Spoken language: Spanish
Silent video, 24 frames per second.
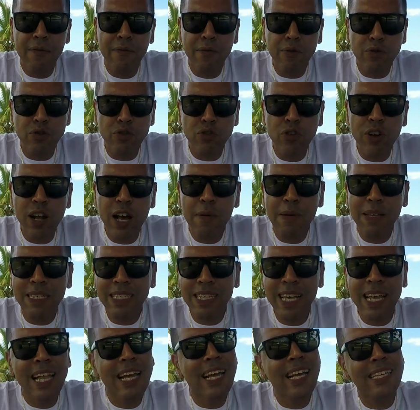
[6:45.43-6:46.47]
funciones
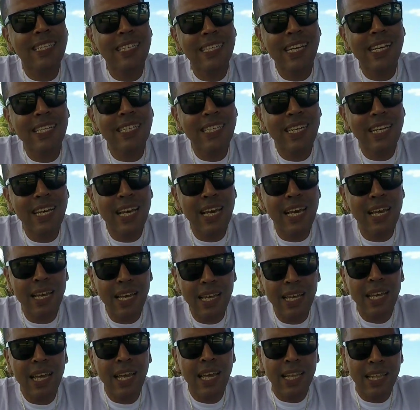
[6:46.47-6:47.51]
avanzadas que se hacen
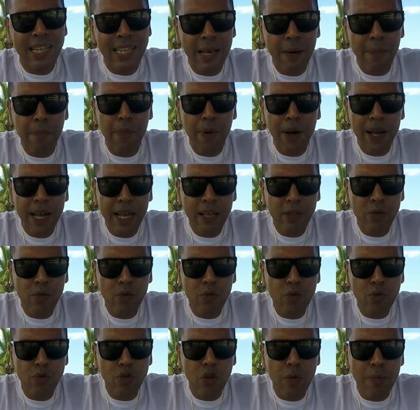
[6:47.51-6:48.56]
en después que
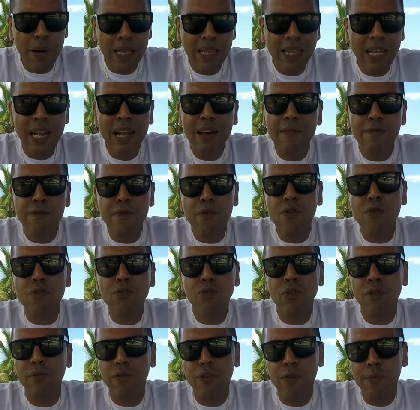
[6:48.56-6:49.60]
tú tomaste la
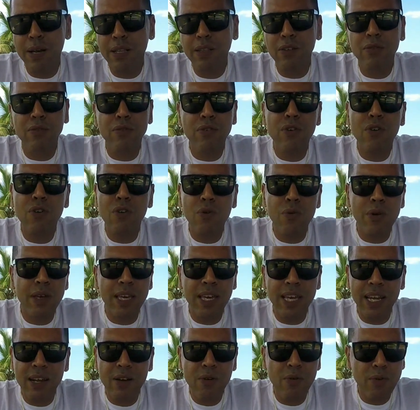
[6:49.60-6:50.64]
foto en formato RAW y
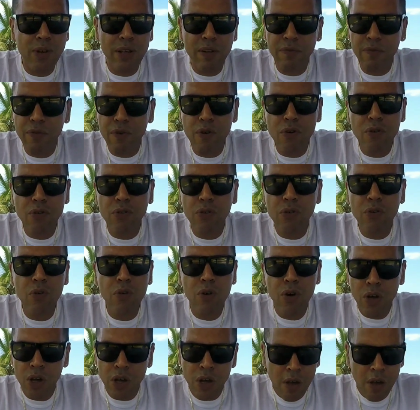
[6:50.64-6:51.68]
quieres unir fotos,